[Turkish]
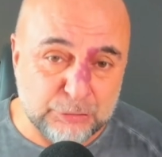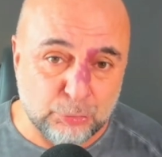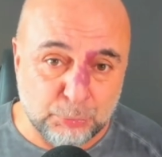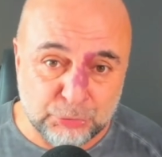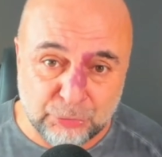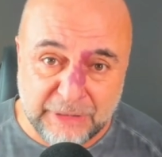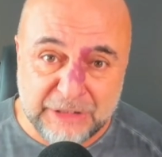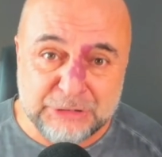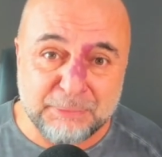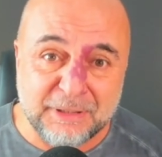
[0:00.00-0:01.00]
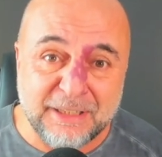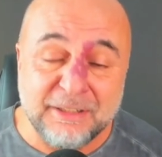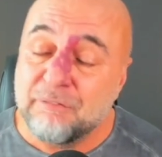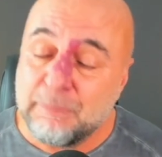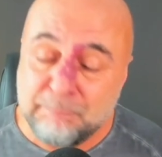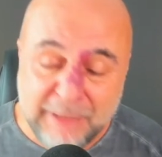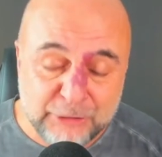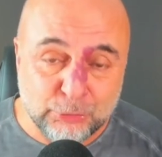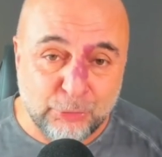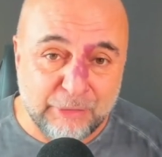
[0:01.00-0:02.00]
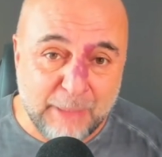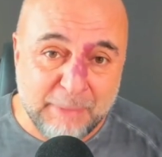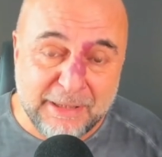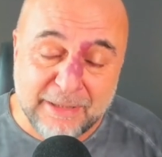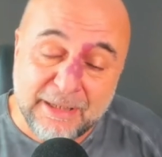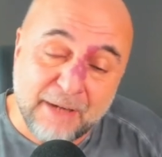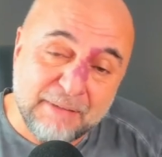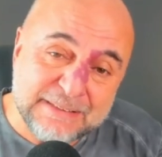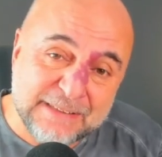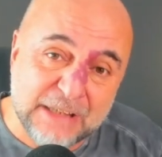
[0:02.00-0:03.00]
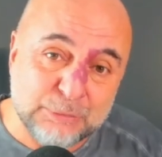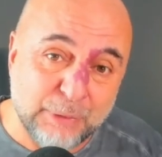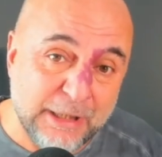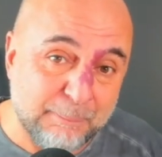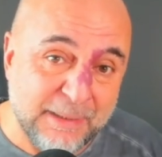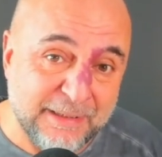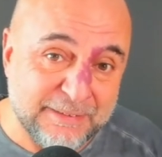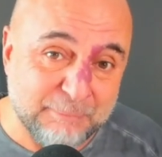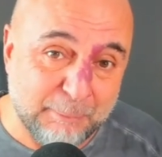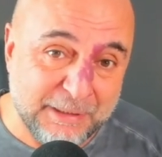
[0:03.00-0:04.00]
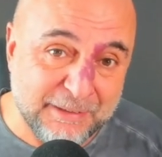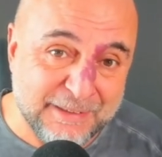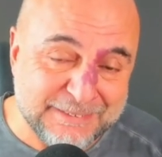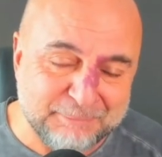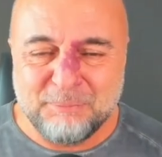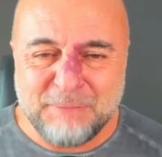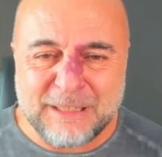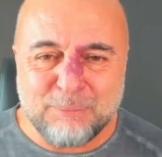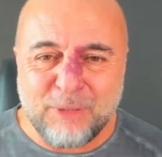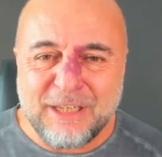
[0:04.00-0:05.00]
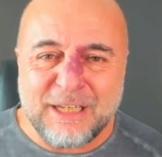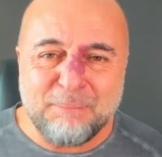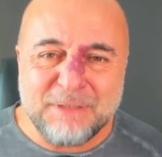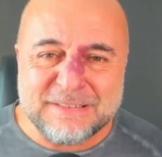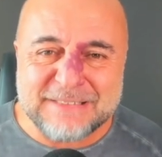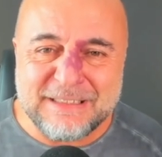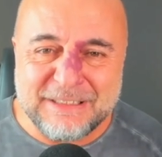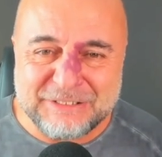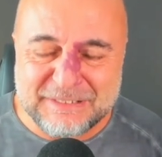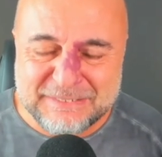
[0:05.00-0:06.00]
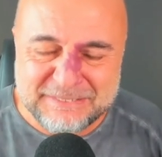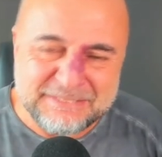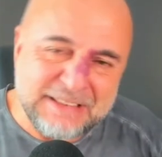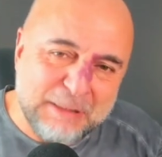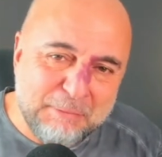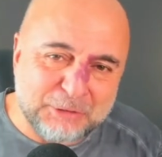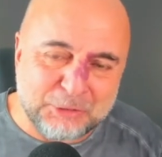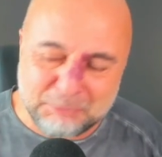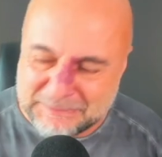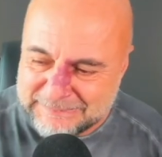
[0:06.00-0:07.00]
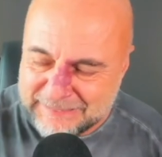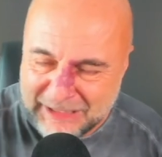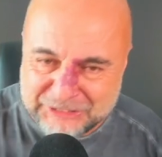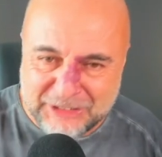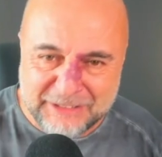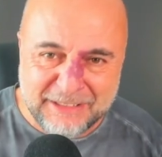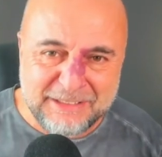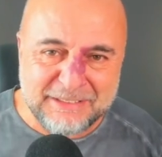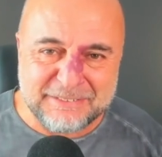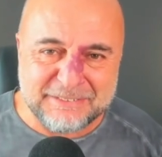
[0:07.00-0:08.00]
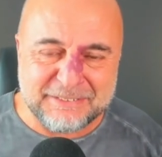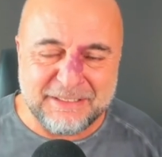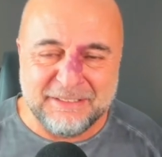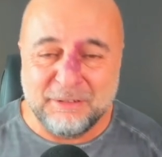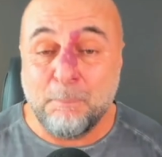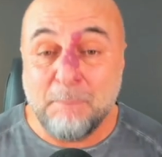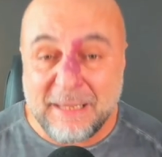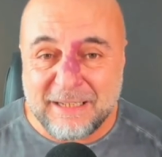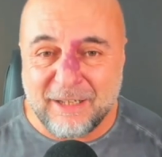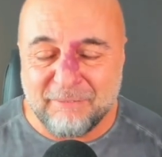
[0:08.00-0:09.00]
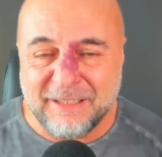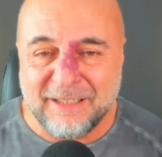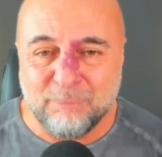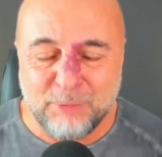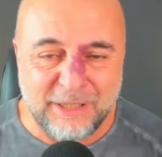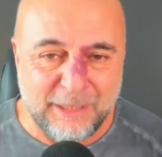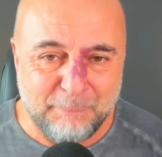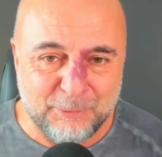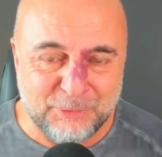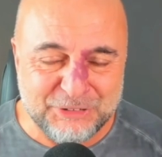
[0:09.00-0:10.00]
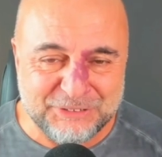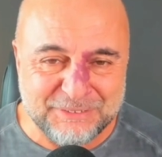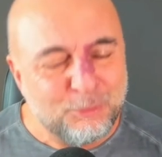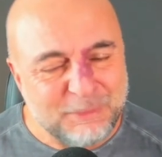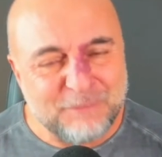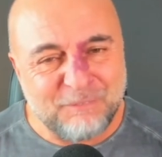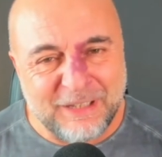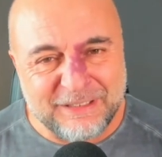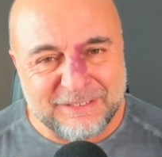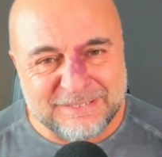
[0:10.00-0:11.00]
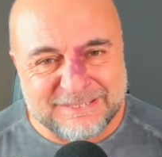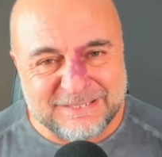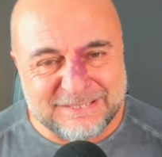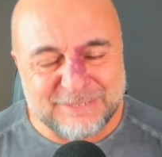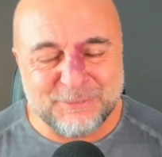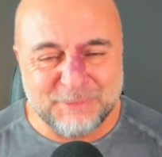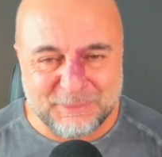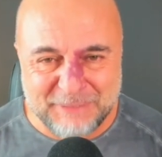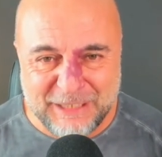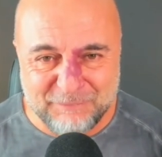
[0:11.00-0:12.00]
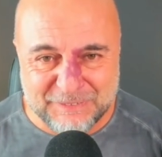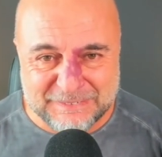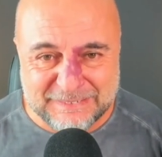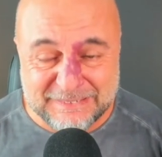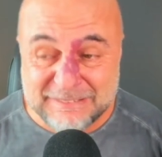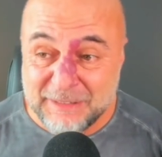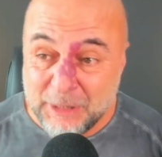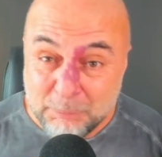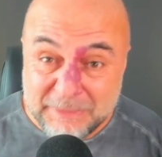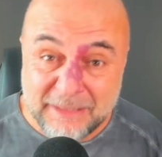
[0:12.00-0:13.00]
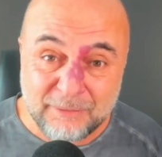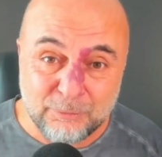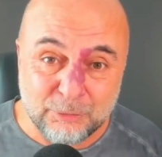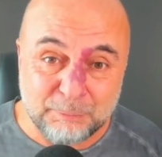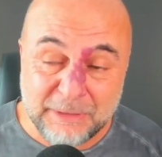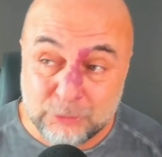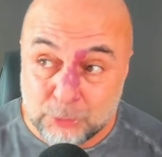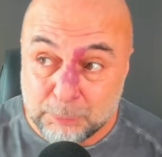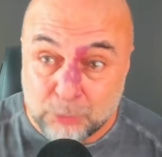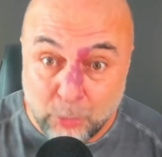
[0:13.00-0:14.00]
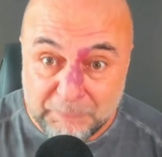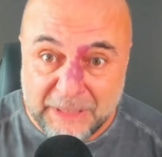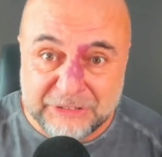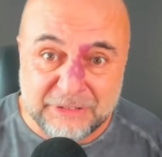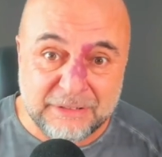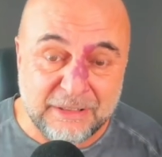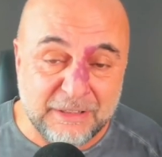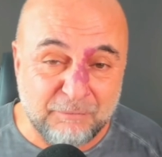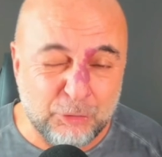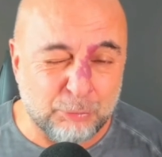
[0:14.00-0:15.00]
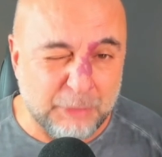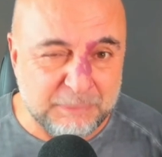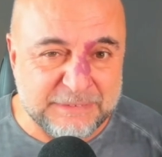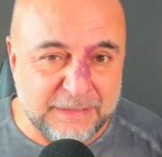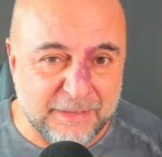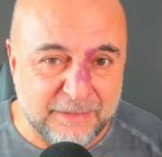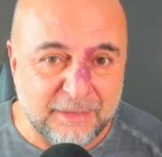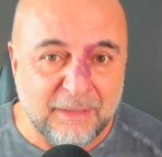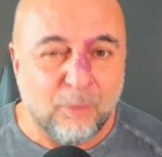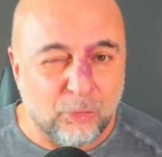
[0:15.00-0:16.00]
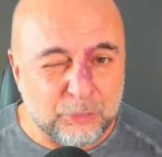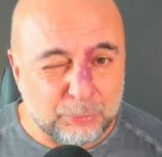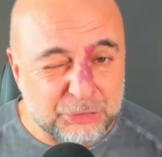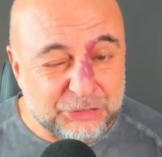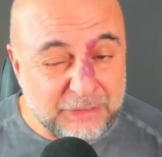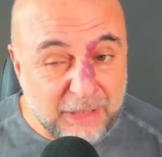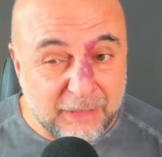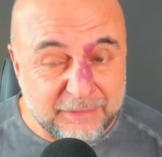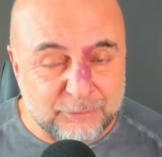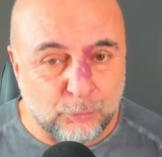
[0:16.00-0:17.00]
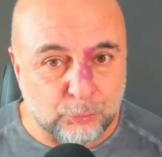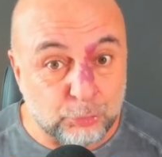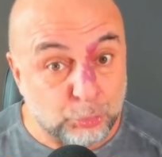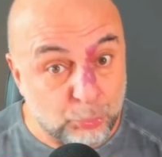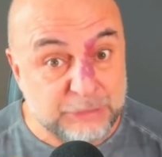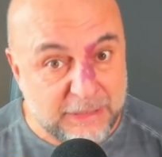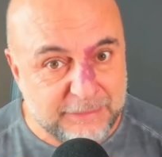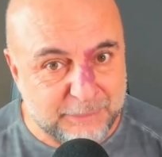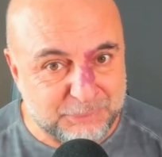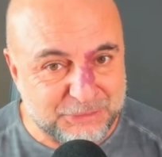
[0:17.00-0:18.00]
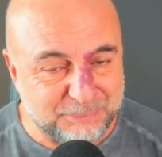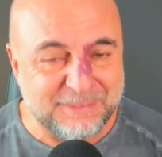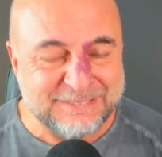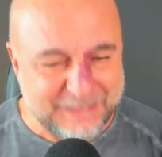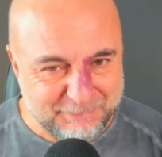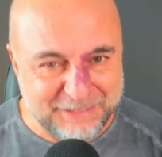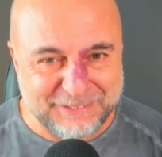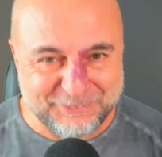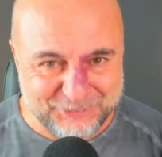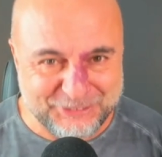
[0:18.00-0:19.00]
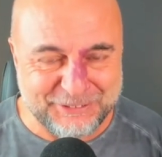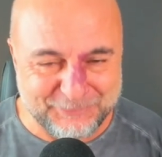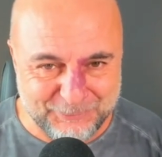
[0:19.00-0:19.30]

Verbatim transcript: Çünkü bu çok geniş bir alan ve pek çok öğrenme kaynağı var. Sadece bu e-rehberle yetinmemek lazım. Peki bu e-rehberi nasıl elde edeceksiniz? Dedim ya çok basit. Aşağıdaki linke tıklayın. Bedavaya bu e-rehbere ulaşın. Umarım faydalanırsınız. Umarım keyif alırsınız. Bir de unutmayın şu prompt engineering ile ilgili videomu da bir seyredin. Orada bu bu işin kritik olduğunu çok güzel anlatmıştım. Sevgiyle kalın, hoşçakalın.